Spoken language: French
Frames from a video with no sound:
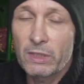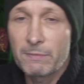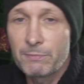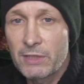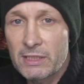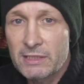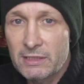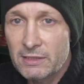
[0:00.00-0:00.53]
les
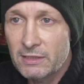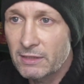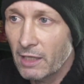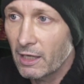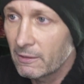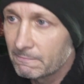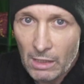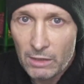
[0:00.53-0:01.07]
pièces, etc.
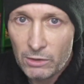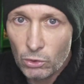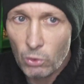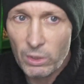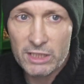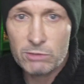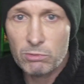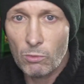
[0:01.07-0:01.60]

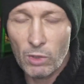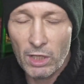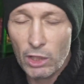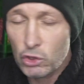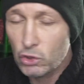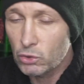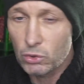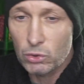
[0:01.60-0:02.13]
Donc à ce
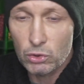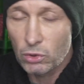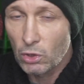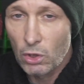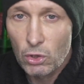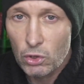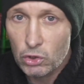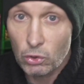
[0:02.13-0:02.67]
moment-là,
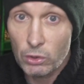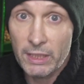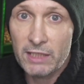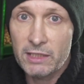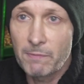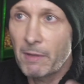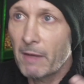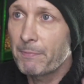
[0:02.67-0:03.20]
je
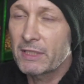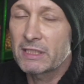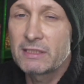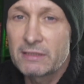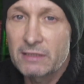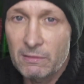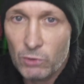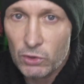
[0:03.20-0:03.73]
regardais pas
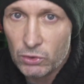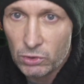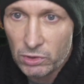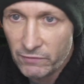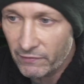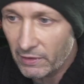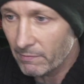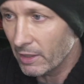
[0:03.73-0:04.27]
précisément ce que je
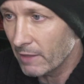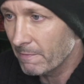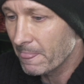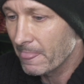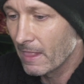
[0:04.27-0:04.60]
filmais.